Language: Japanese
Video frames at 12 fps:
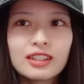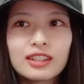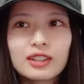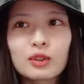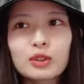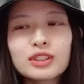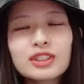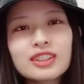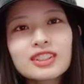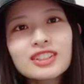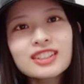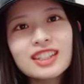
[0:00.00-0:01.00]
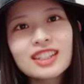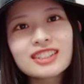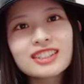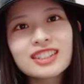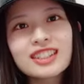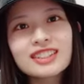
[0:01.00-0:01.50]
なんか推し作ったら
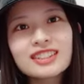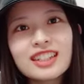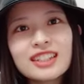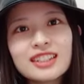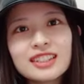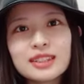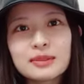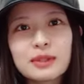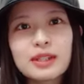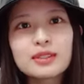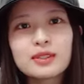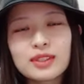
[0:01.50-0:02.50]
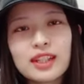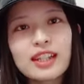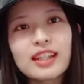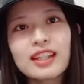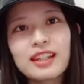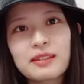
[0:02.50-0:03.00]
辛くなってしまうの
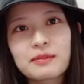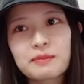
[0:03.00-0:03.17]
で、